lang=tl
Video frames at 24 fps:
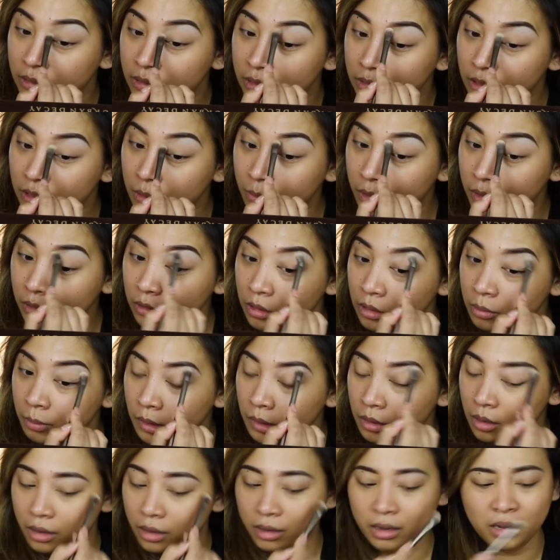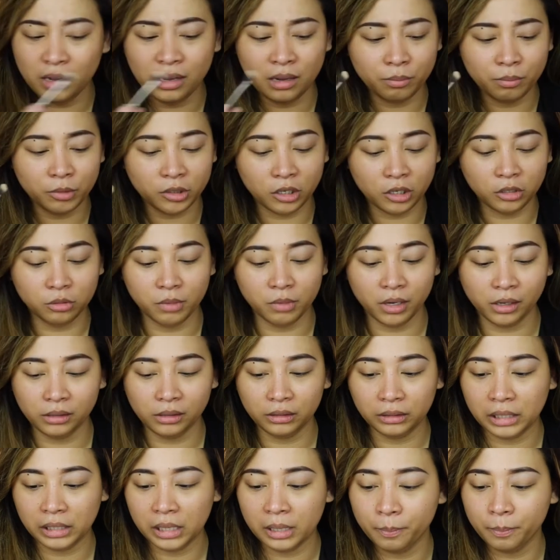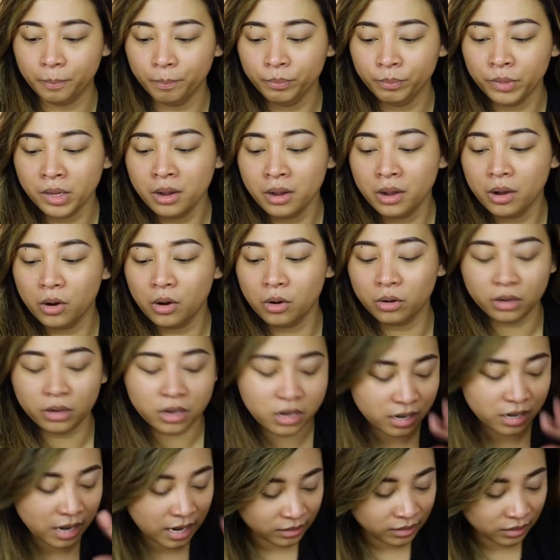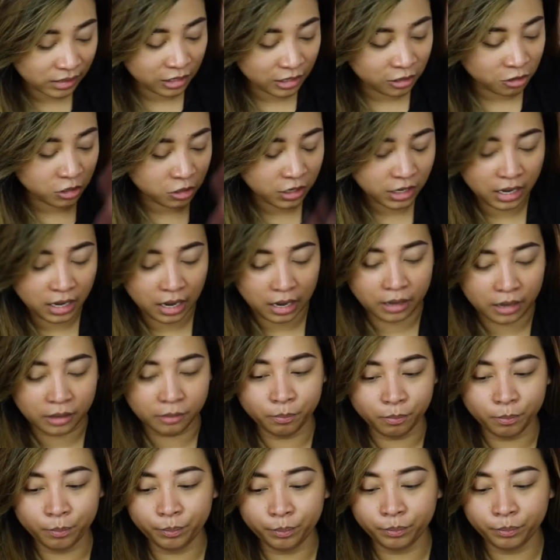Siyempre, hindi naman ako, ay, masyado makintab. Okay, cancel niyo na yan.